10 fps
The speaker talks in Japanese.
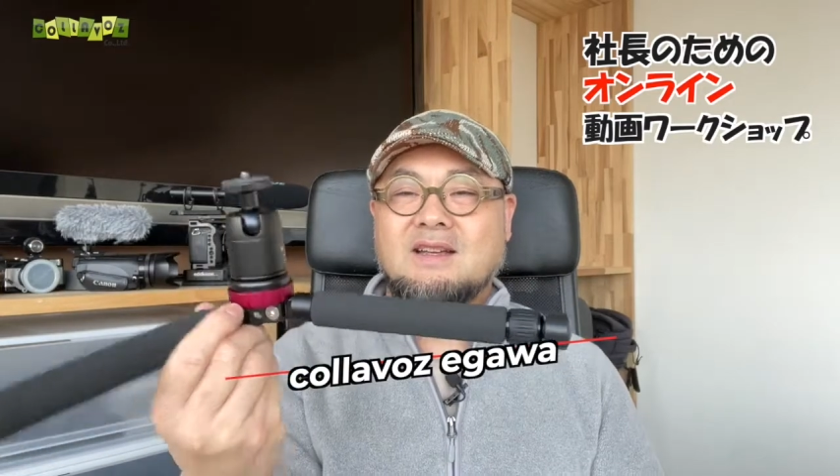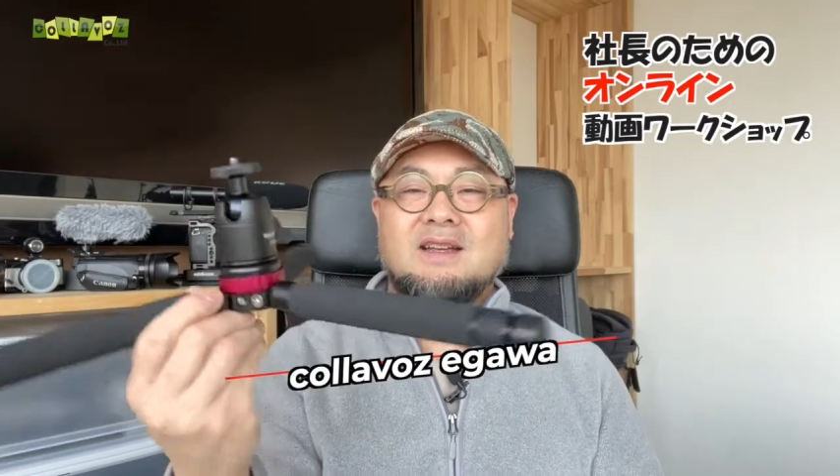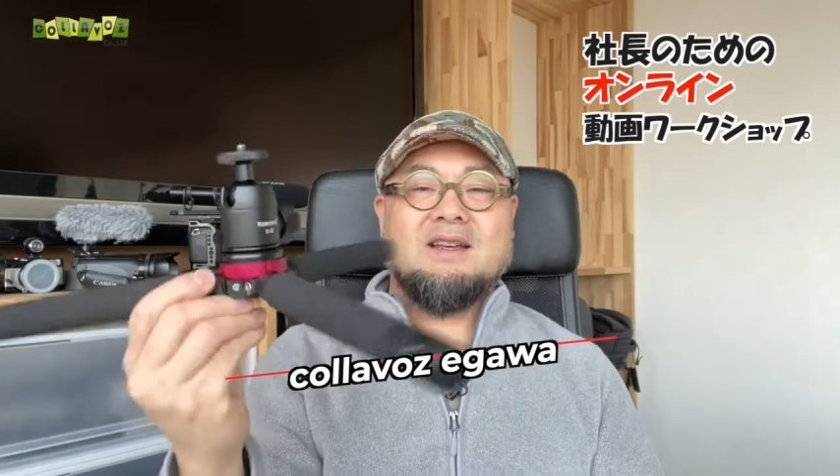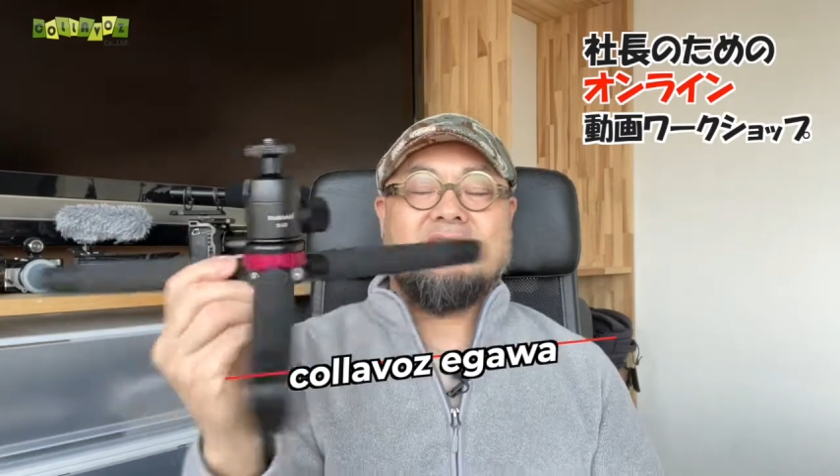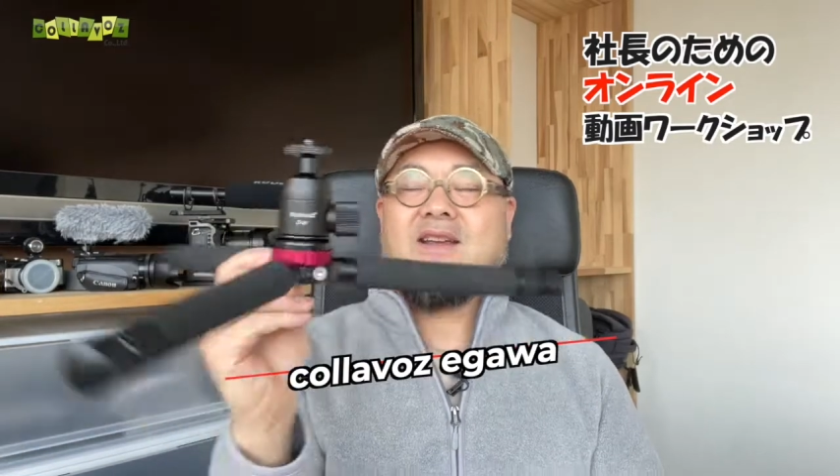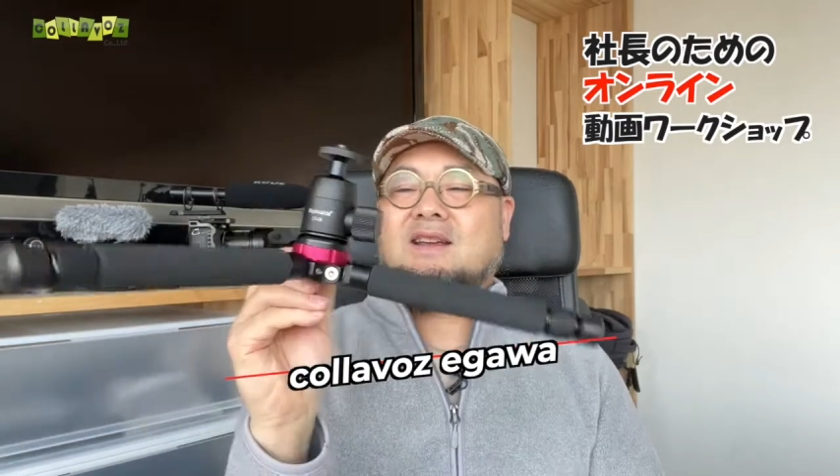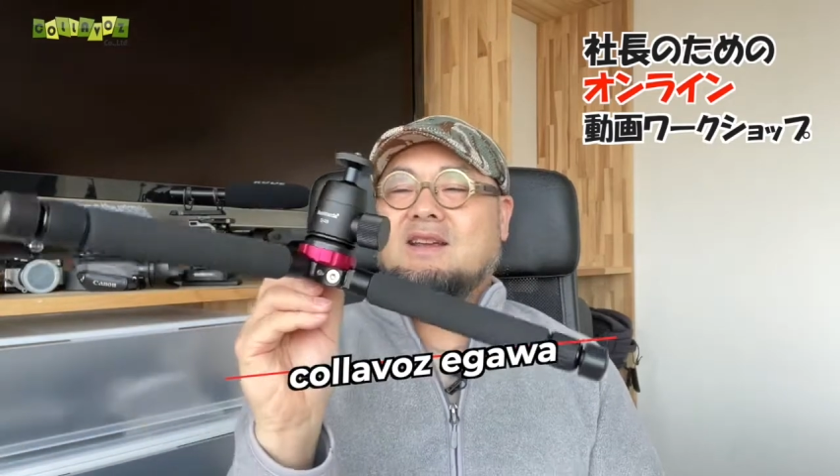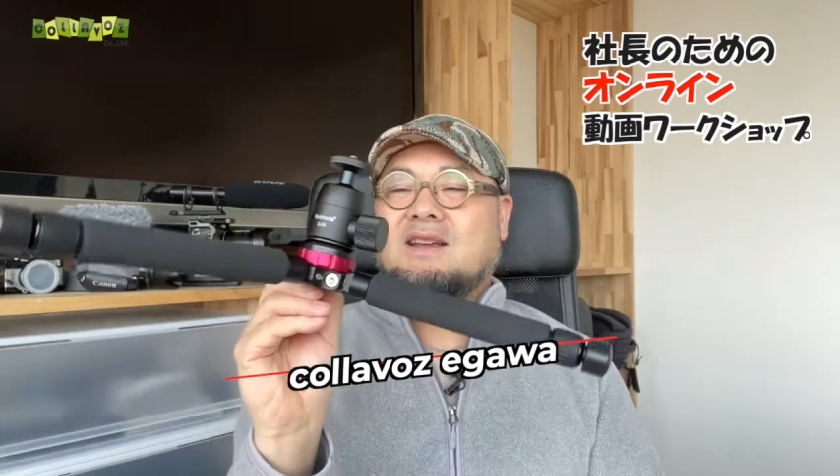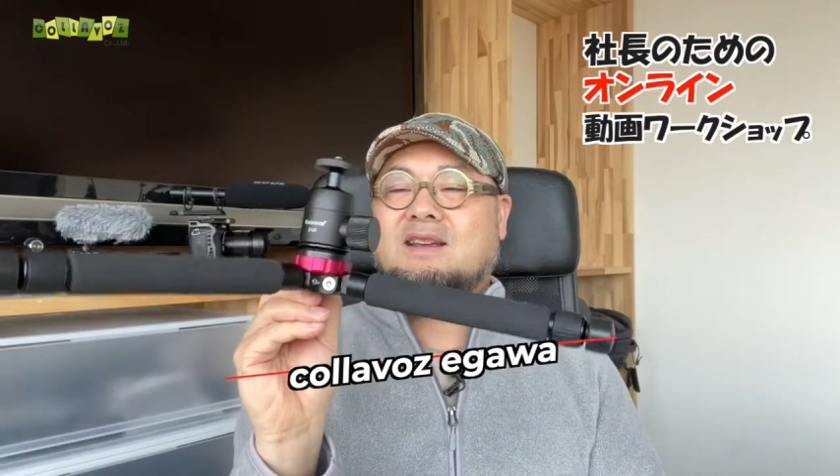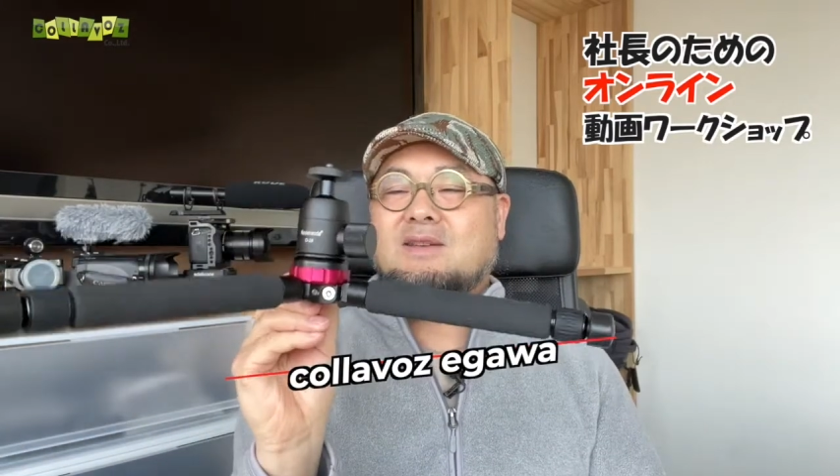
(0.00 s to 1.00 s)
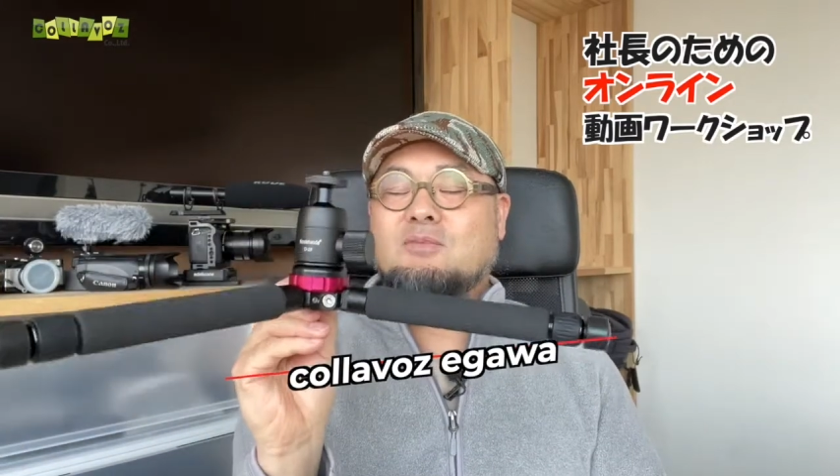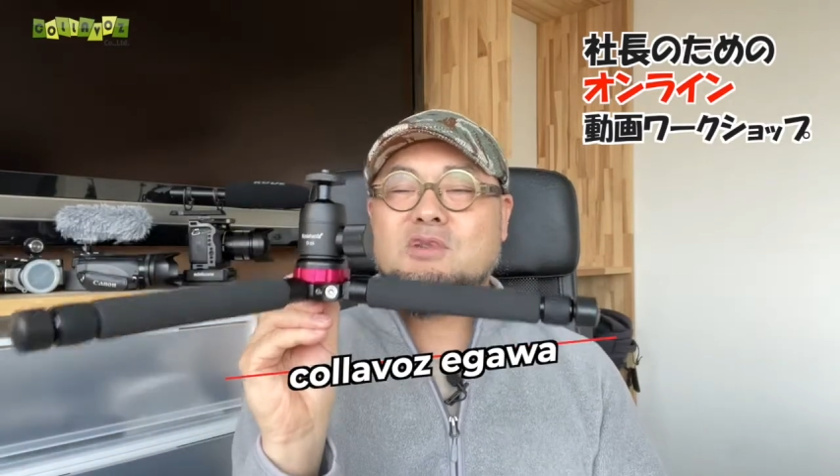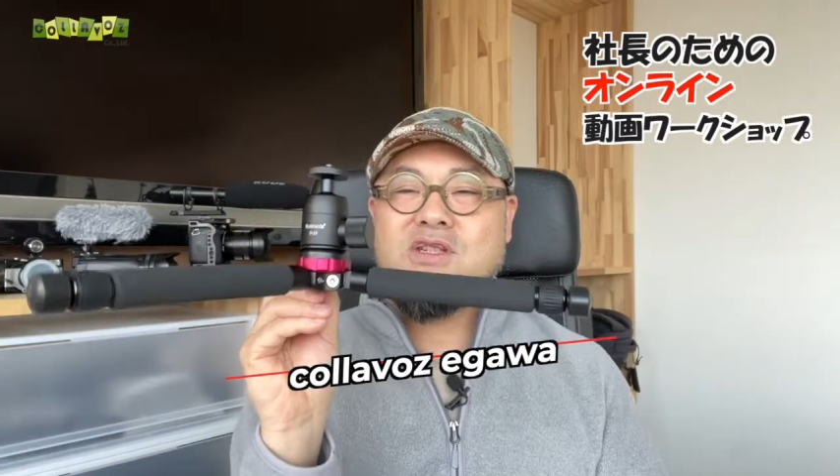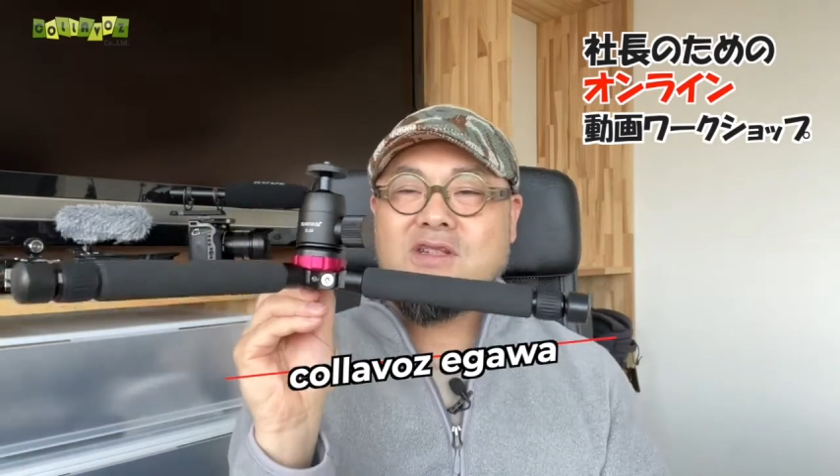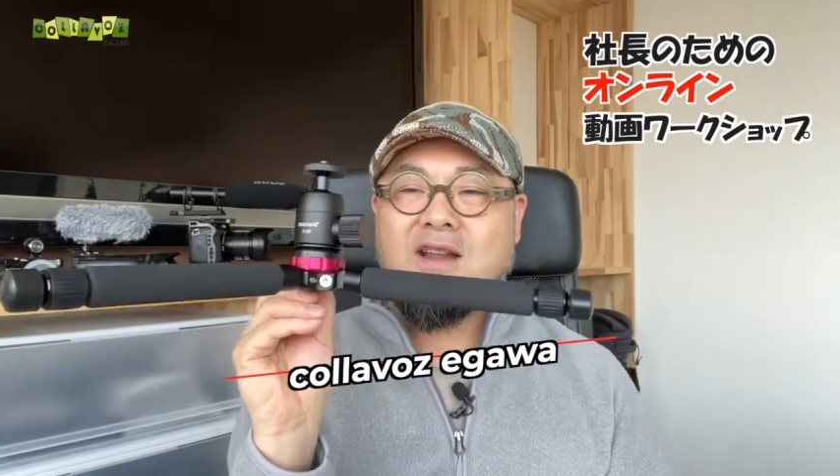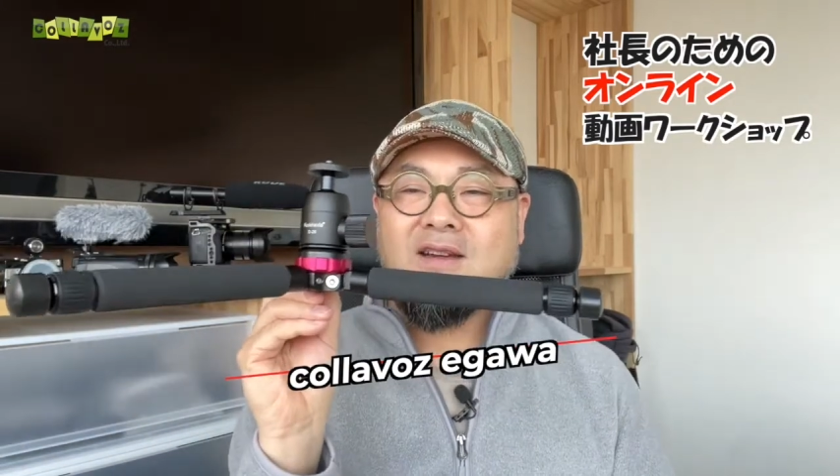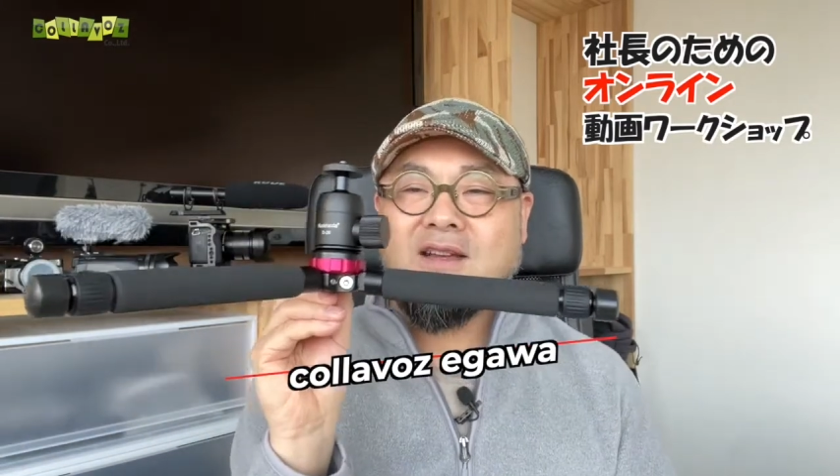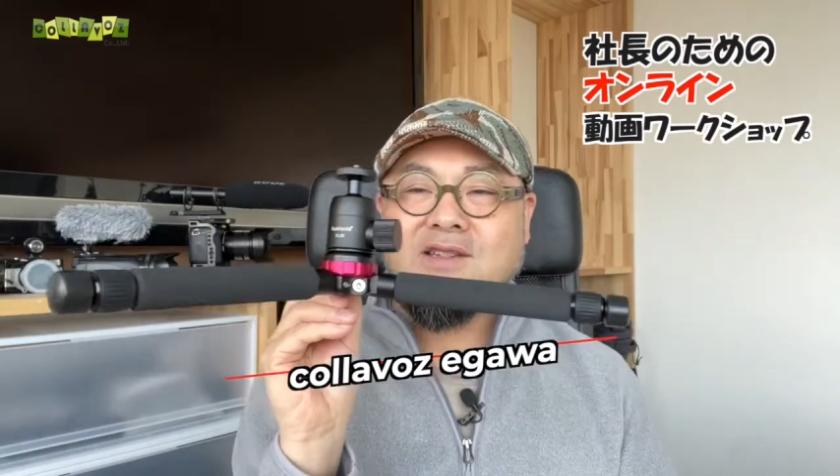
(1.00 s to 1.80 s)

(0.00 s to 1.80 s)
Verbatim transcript: はいえー、もし何